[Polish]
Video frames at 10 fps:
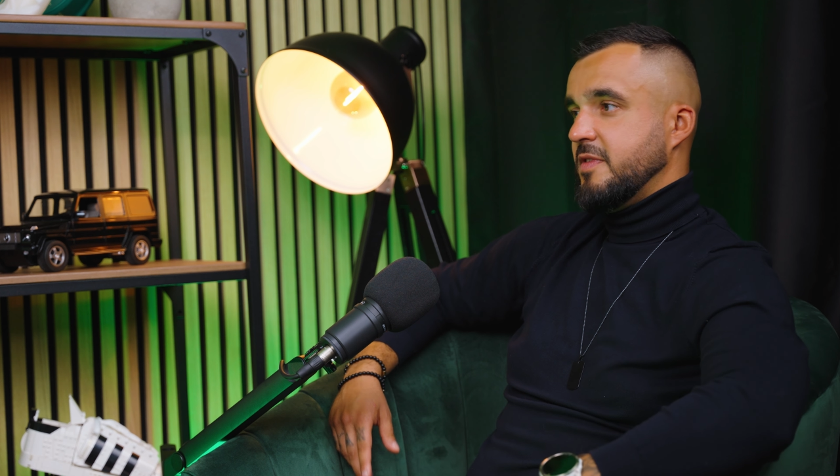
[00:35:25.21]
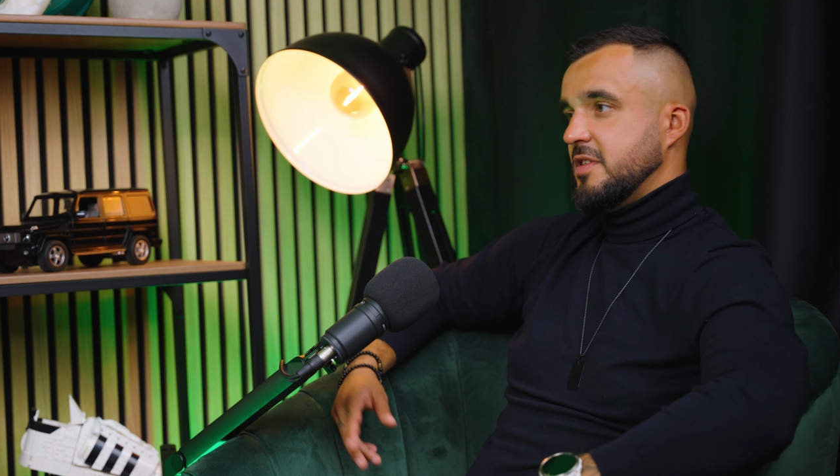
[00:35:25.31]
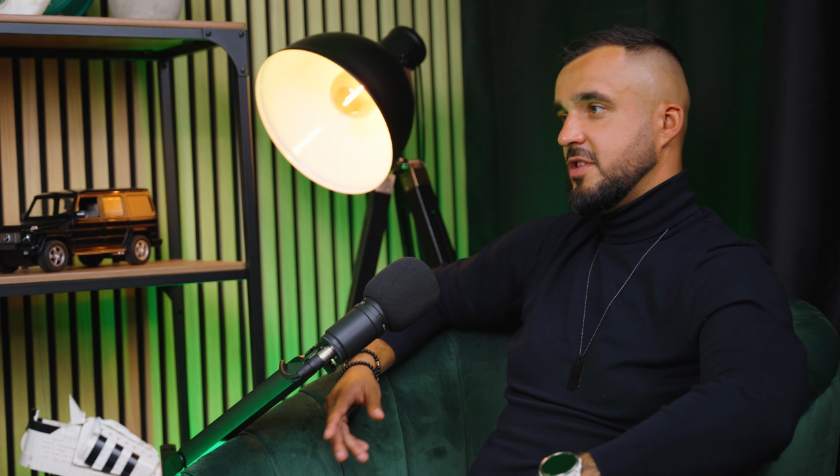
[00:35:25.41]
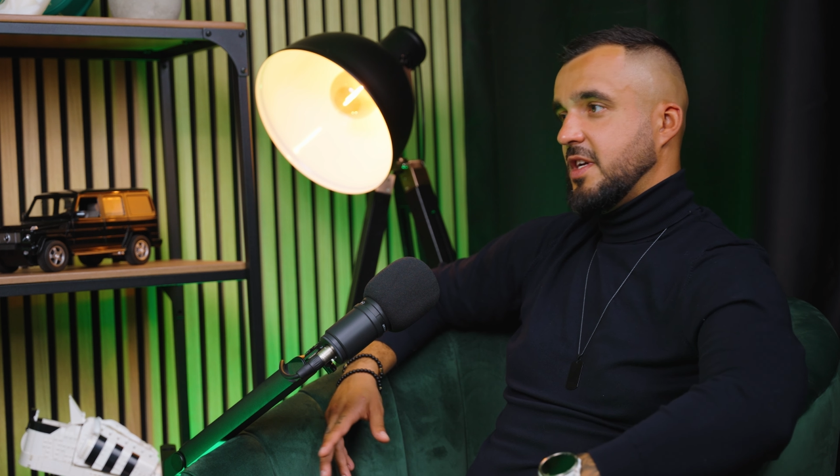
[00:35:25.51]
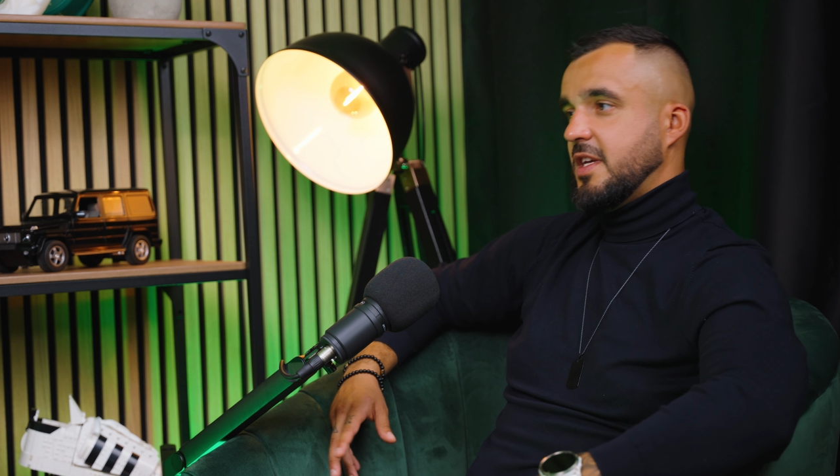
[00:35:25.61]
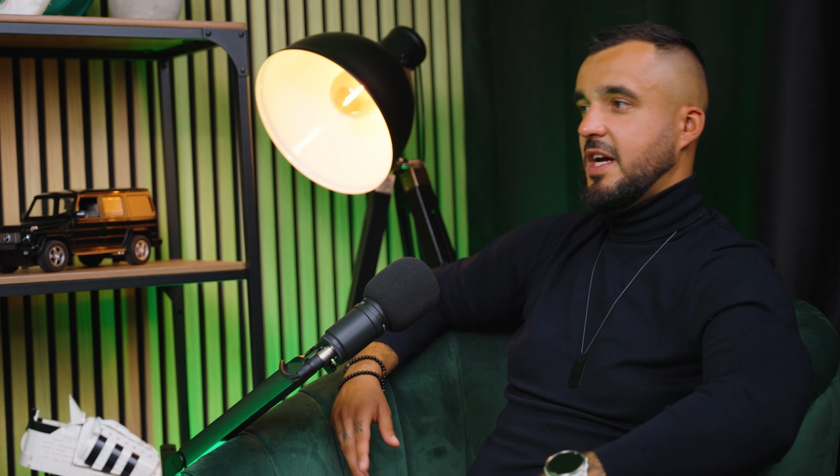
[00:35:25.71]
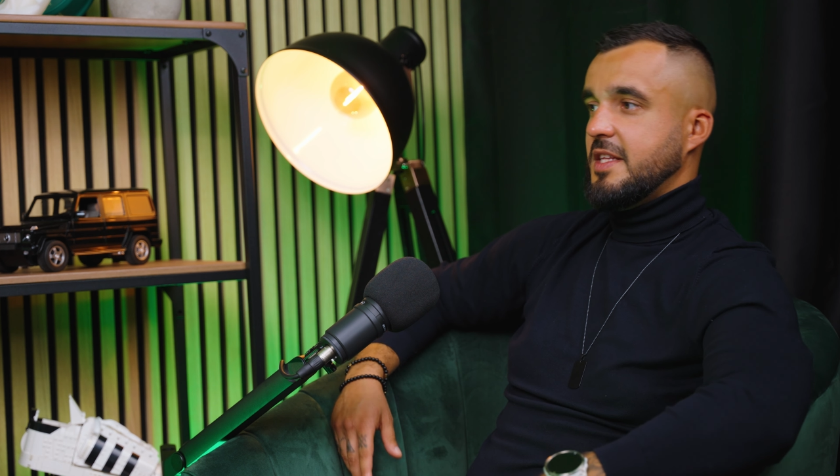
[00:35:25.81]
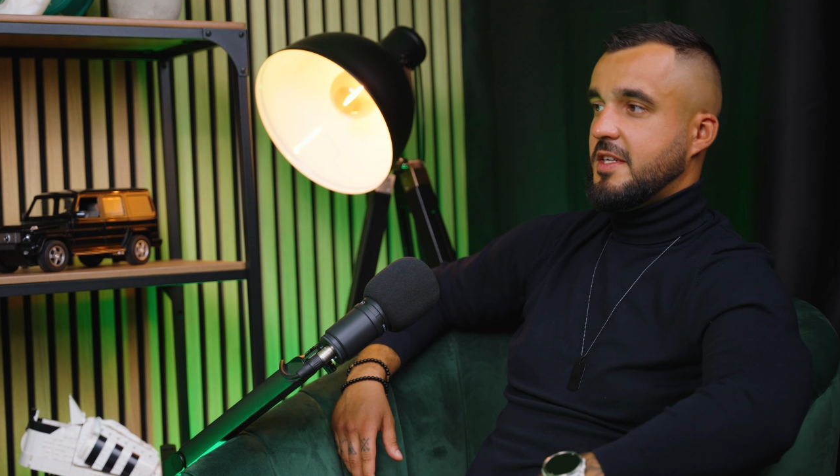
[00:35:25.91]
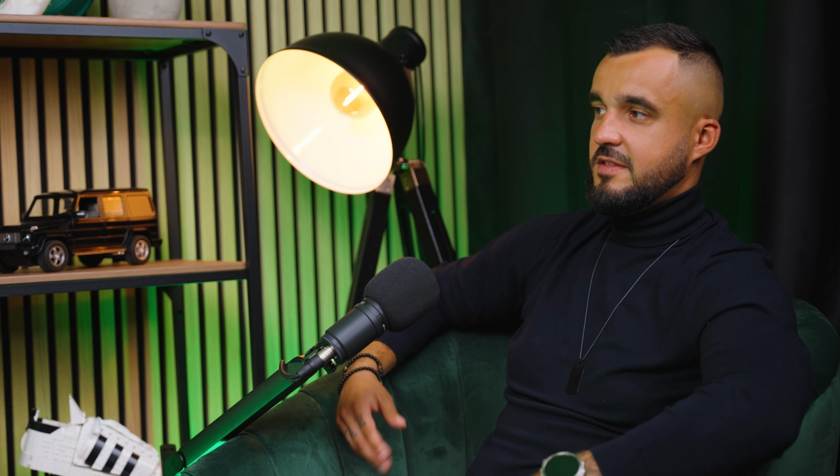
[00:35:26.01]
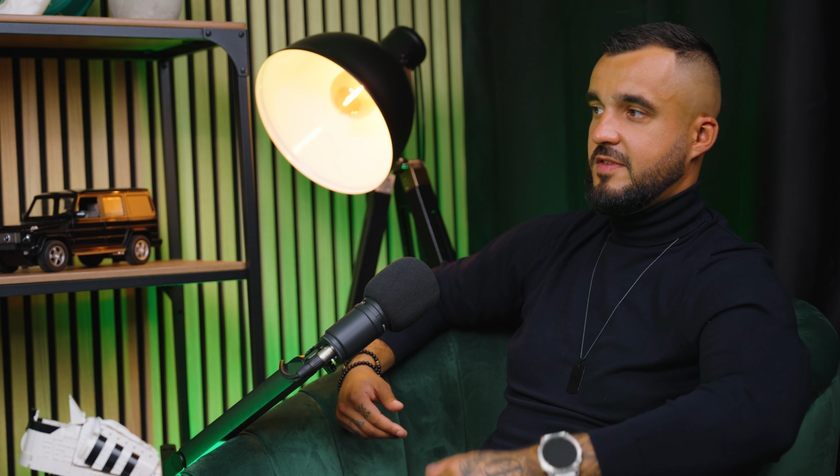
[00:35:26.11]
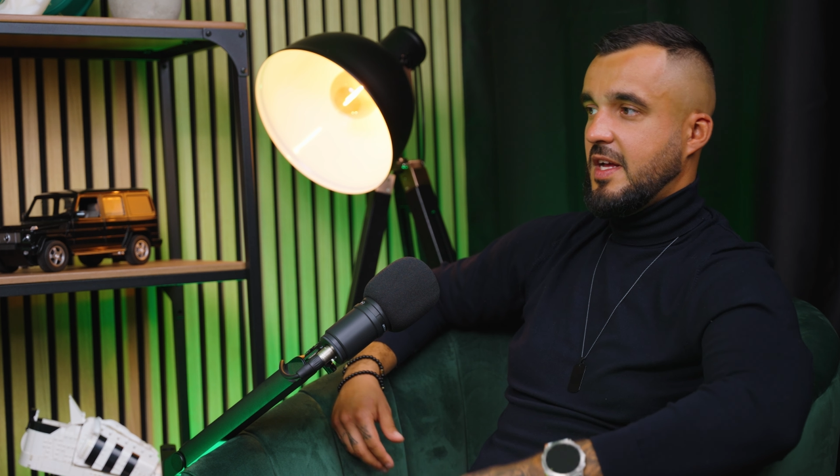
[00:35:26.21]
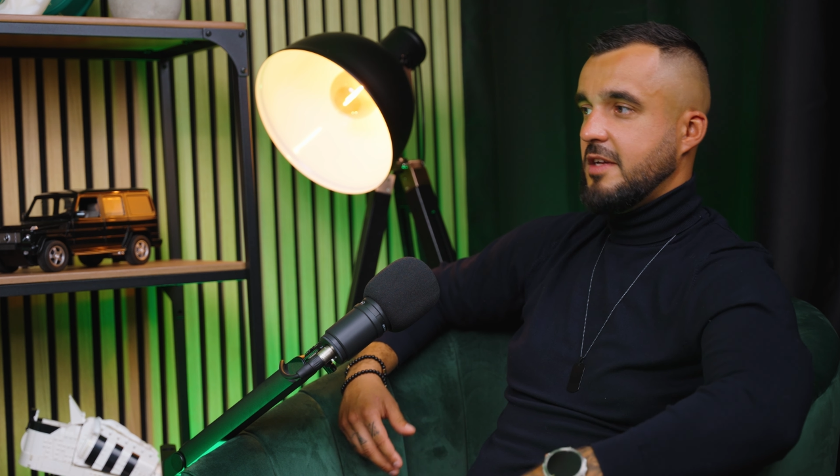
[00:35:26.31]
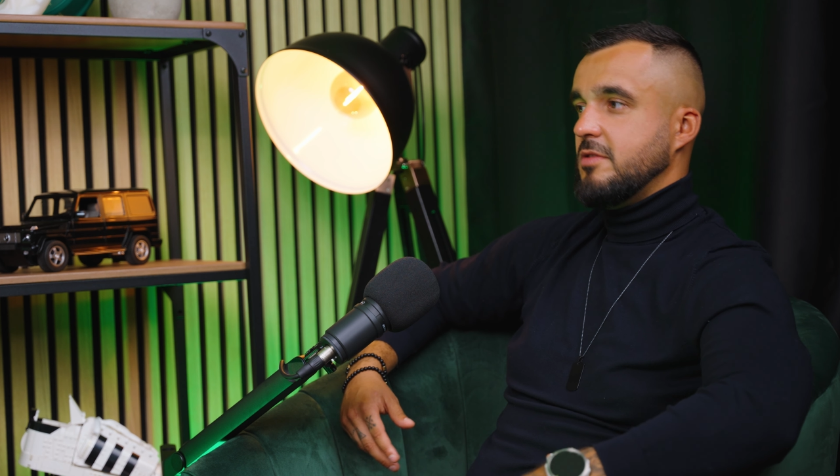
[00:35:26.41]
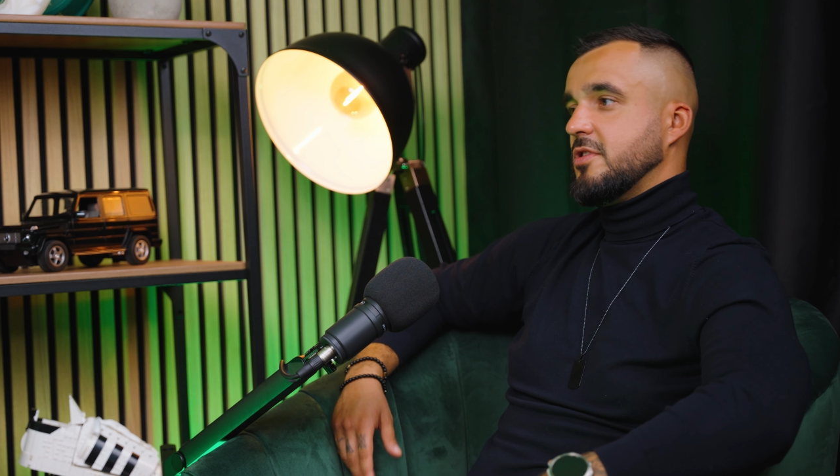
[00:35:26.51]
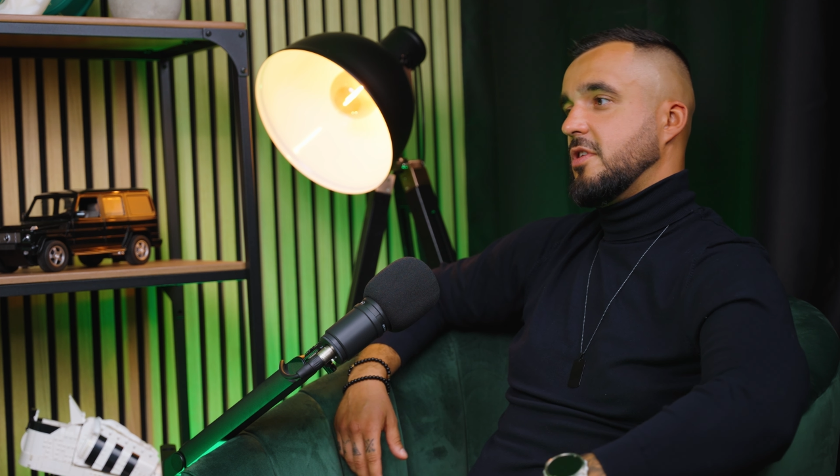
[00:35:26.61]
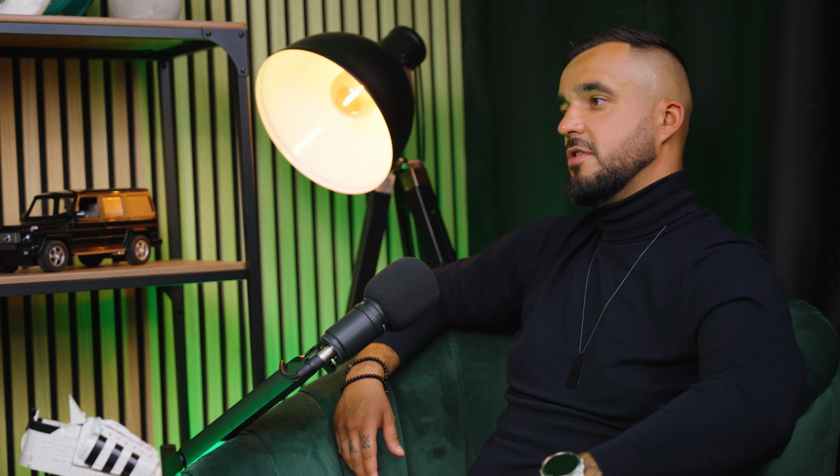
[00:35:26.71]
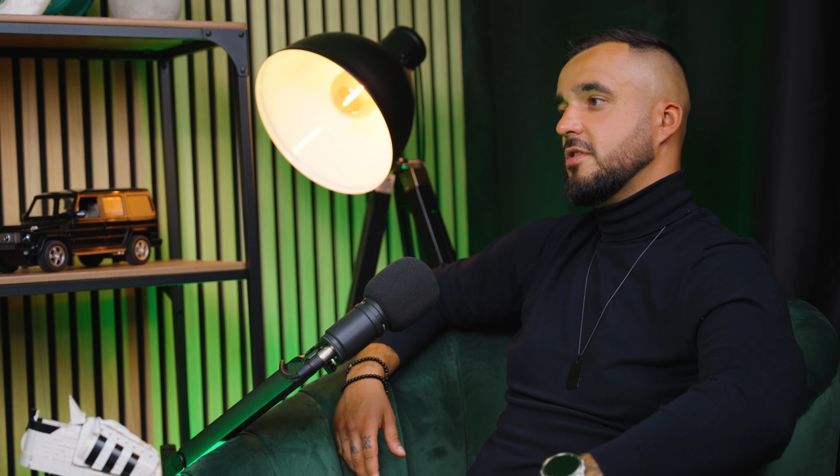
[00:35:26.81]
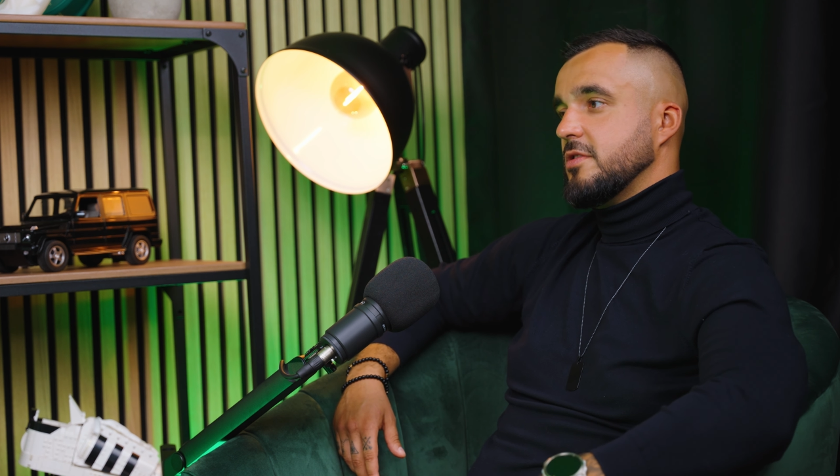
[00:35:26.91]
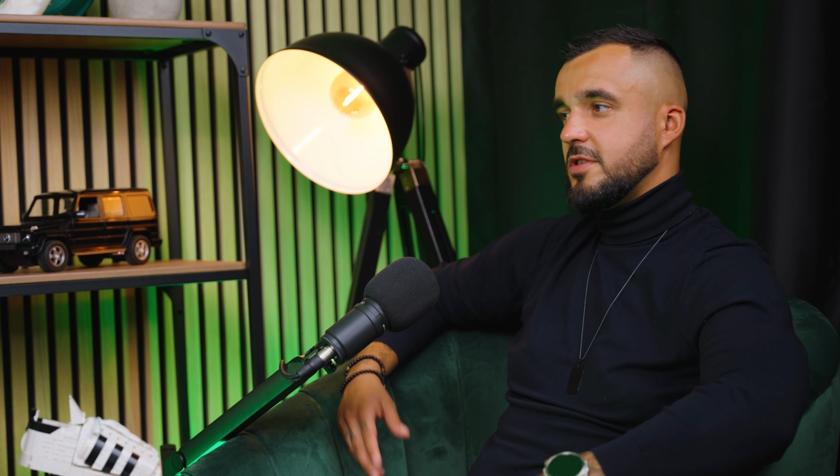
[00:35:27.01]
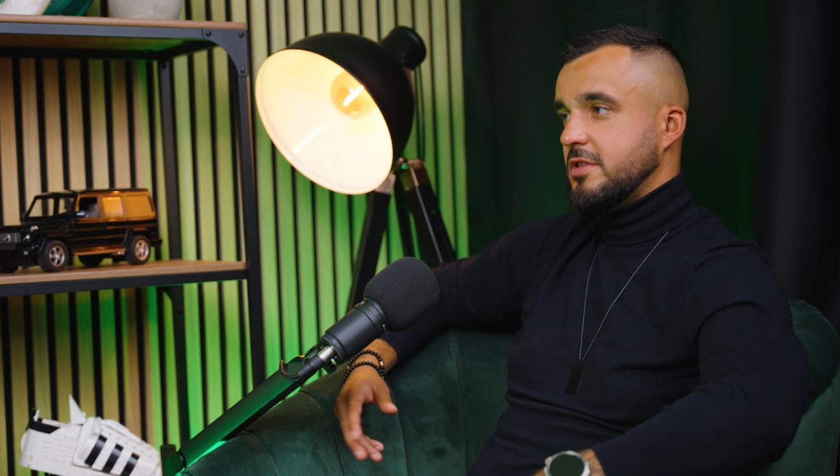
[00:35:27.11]
y, powiedzieć jaki adres, wynająć
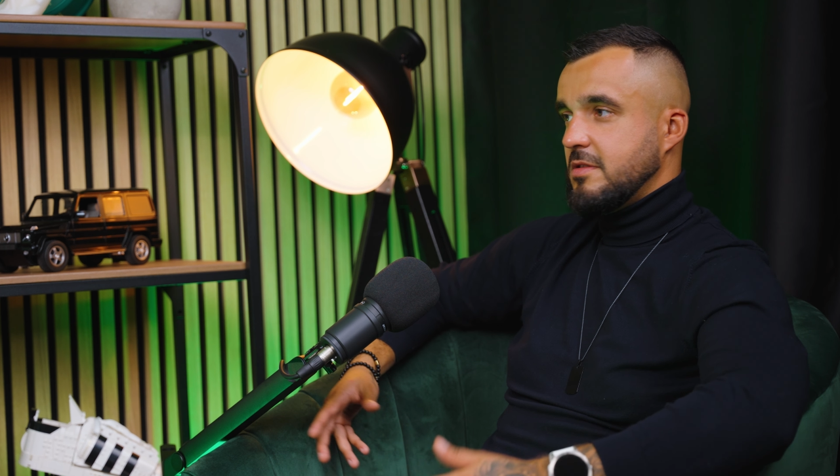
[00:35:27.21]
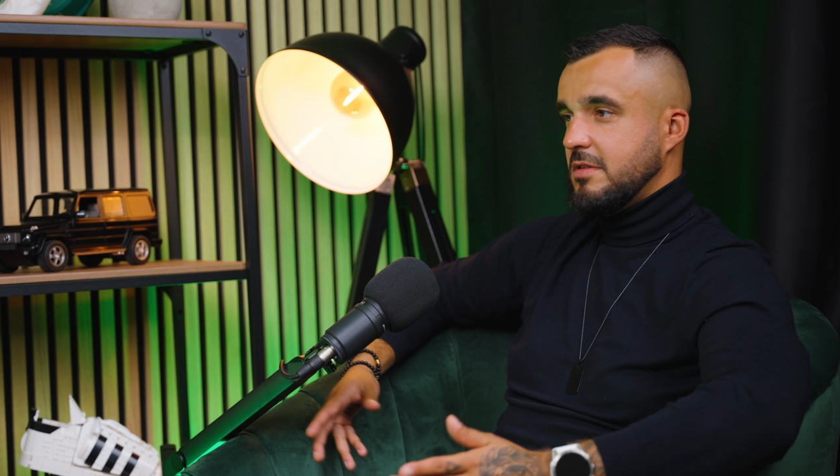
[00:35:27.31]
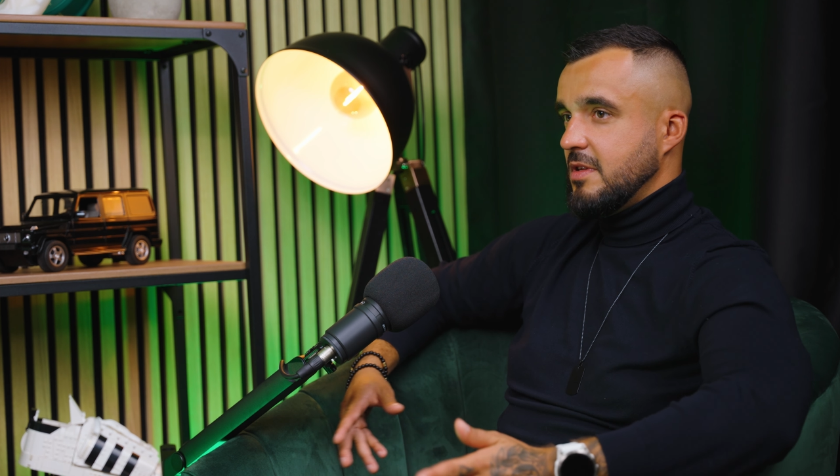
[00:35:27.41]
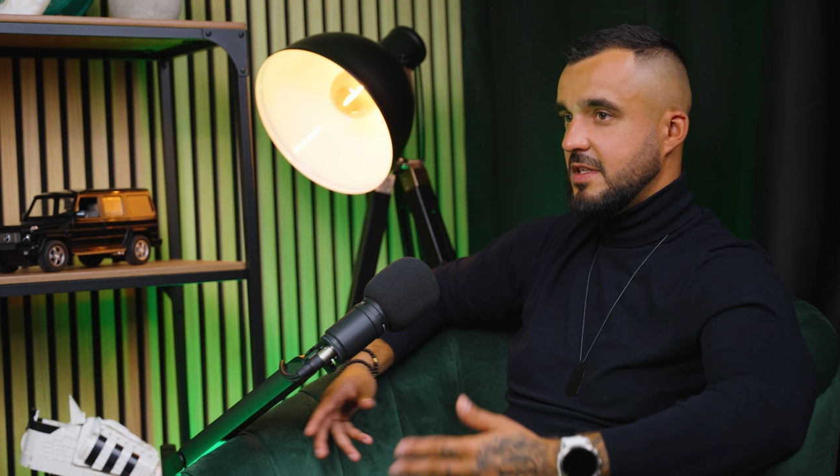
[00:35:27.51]
kogoś.